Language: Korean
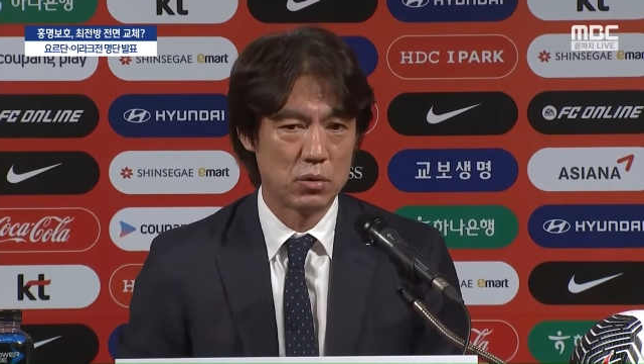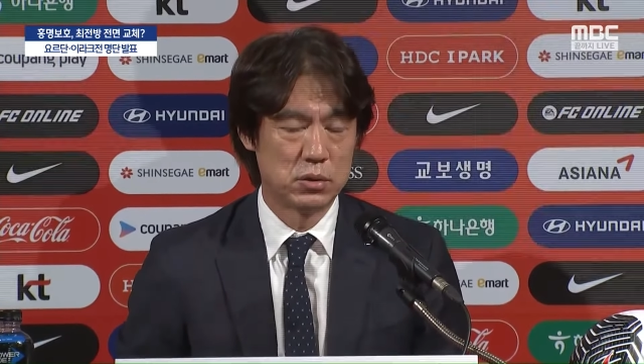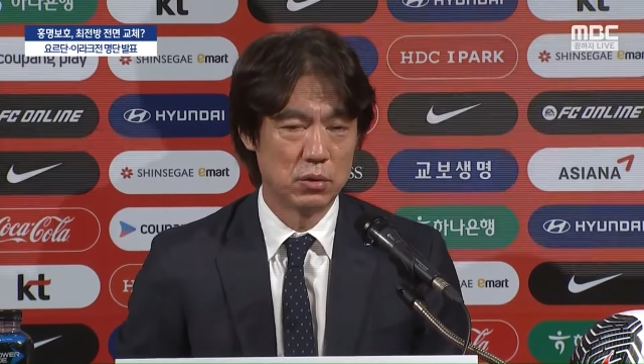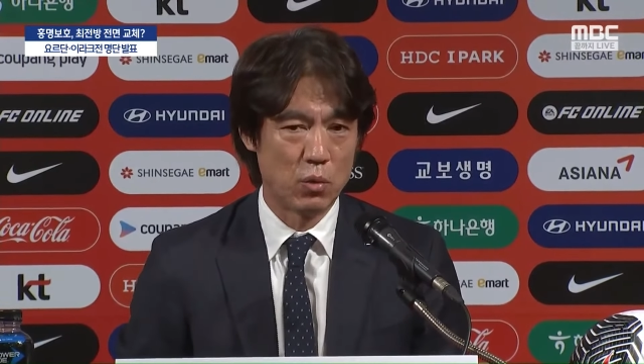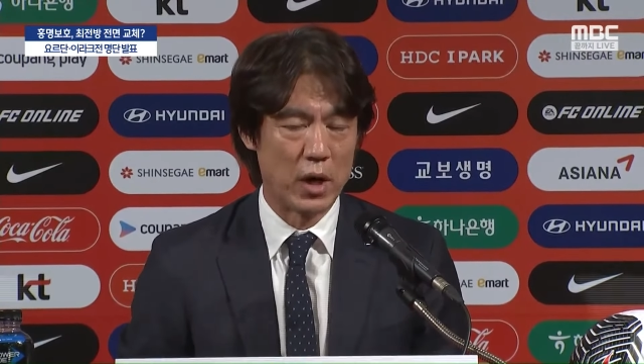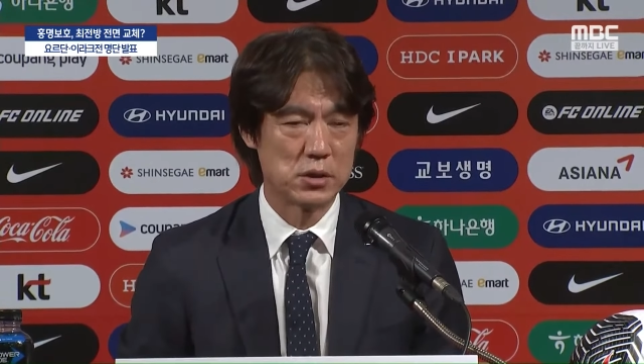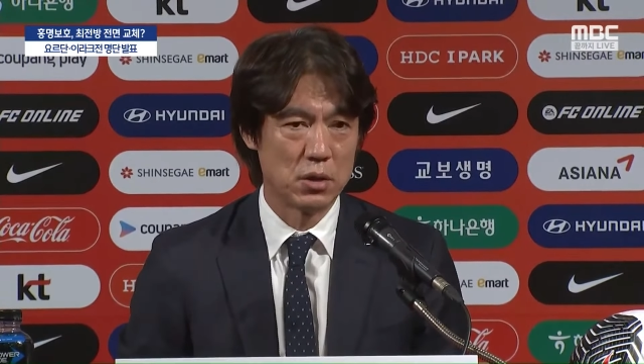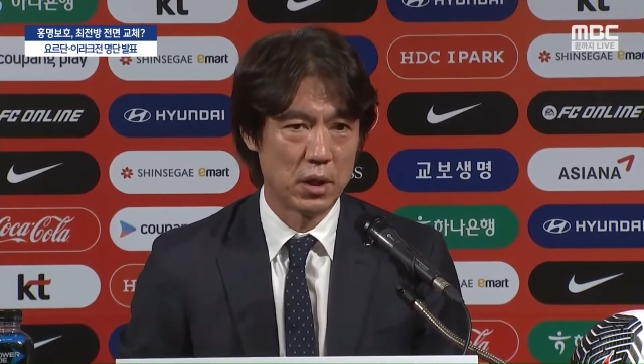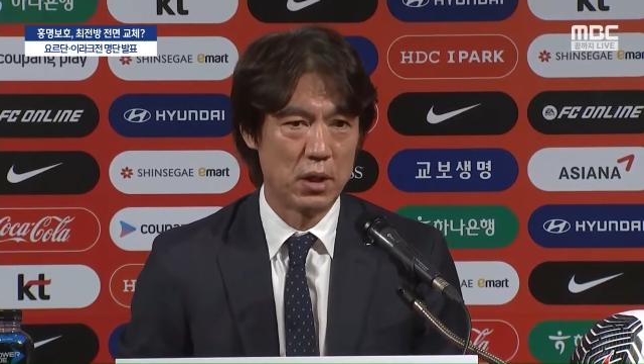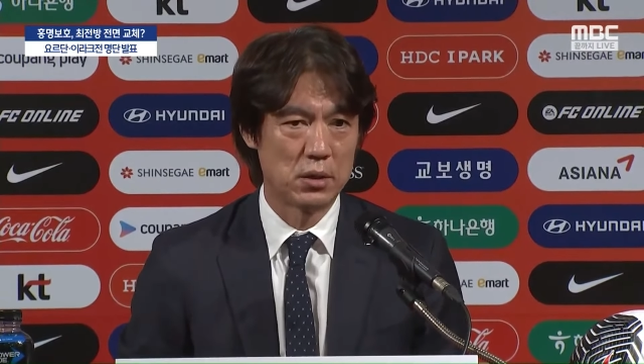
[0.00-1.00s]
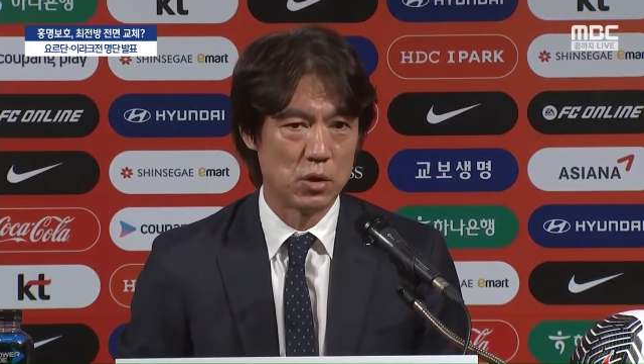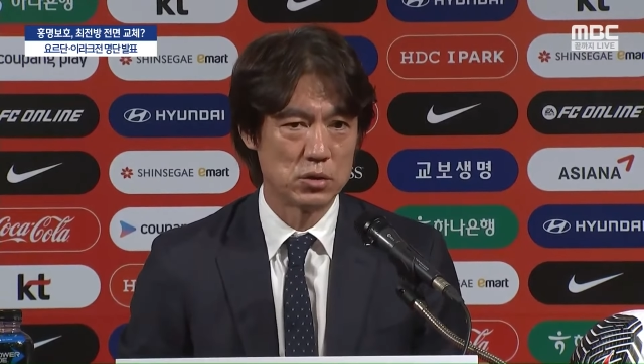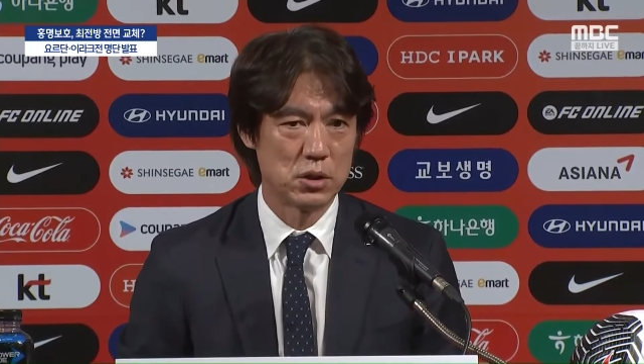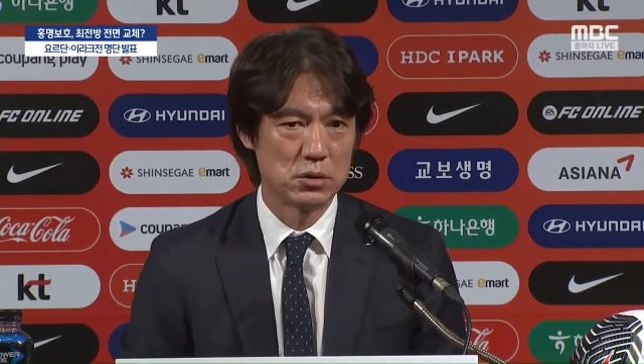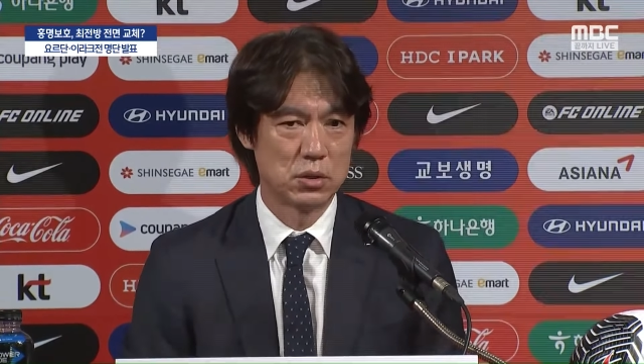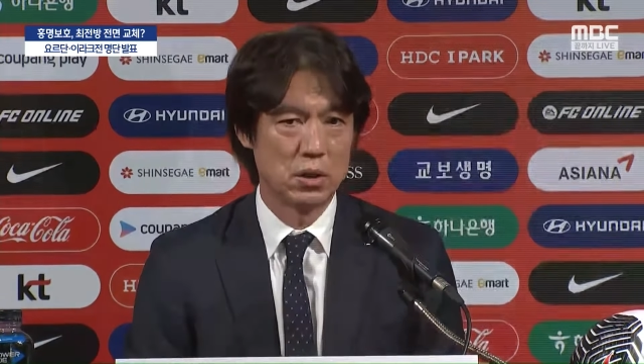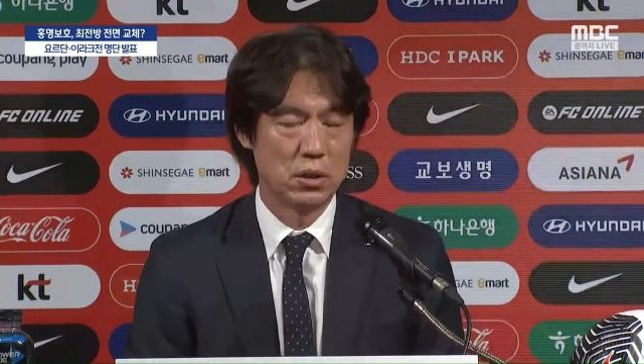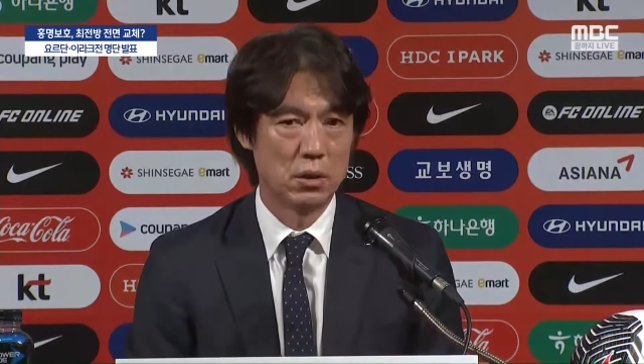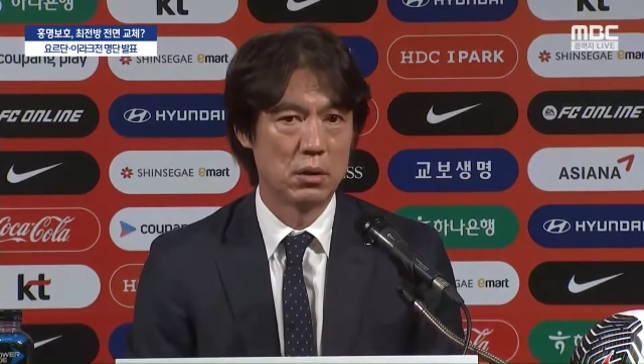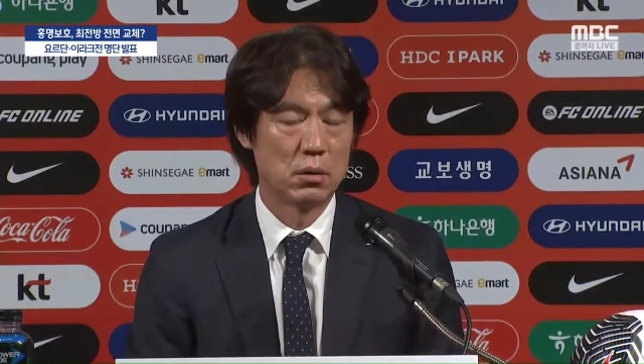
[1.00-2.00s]
그 과정에
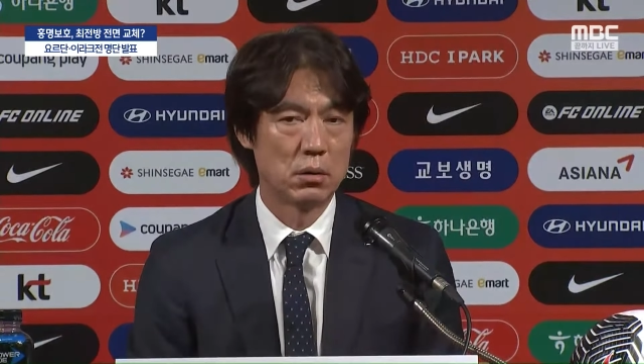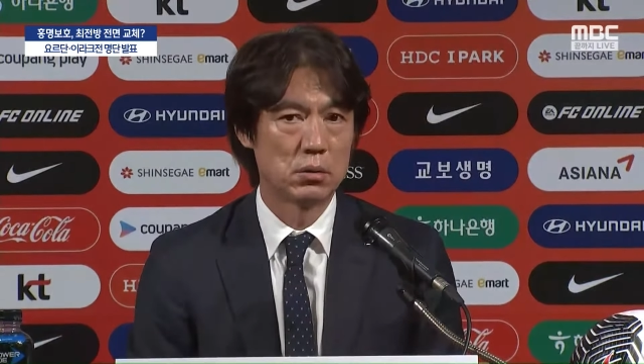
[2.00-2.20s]
정상적인